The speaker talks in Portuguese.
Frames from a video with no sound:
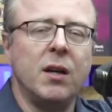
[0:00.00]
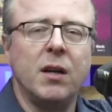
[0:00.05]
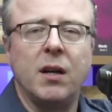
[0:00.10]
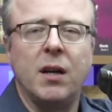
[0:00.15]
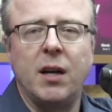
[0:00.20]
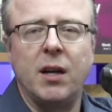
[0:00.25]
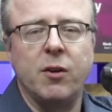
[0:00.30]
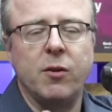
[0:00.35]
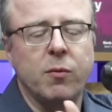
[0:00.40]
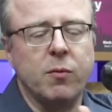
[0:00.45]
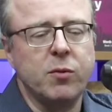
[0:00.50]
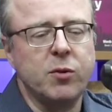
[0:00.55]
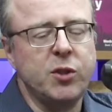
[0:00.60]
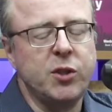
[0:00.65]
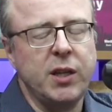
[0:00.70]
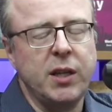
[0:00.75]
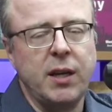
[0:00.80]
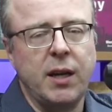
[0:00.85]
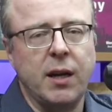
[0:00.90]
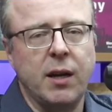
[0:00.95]
Ah, eu
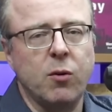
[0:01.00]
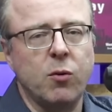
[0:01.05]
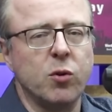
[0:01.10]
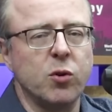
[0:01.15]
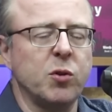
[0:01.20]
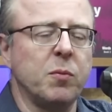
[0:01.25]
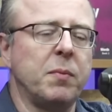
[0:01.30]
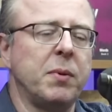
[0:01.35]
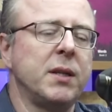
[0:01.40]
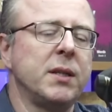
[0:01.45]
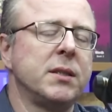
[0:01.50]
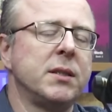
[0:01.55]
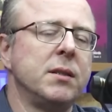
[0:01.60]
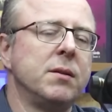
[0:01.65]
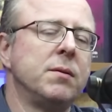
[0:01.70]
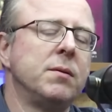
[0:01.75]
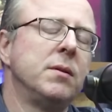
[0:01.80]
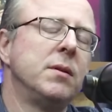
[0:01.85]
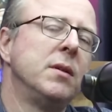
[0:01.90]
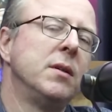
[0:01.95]
tinha, era outro Brasil.